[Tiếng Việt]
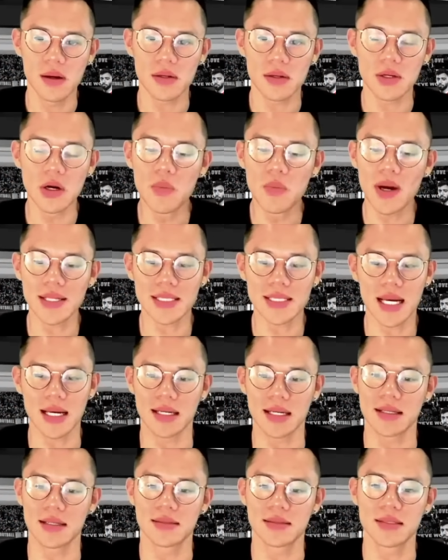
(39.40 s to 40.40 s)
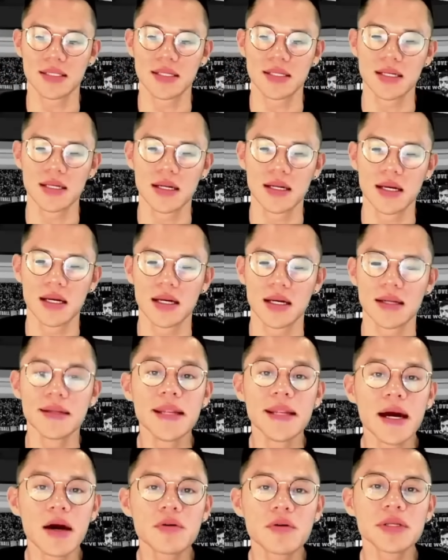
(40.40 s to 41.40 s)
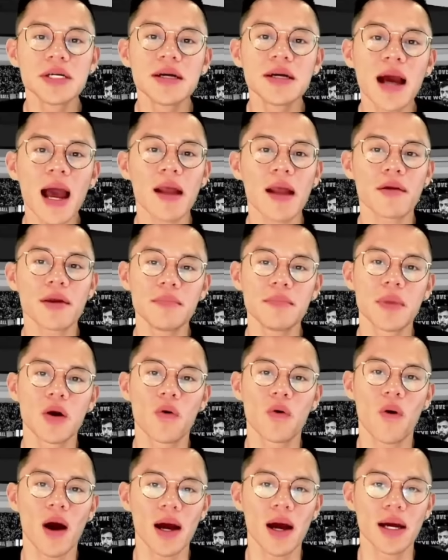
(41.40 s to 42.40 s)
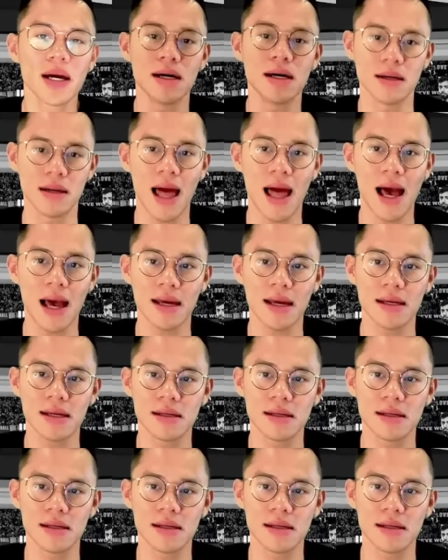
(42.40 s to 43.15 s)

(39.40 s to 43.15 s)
Đúng hay sai? Nếu như Harry Maguire ở lại,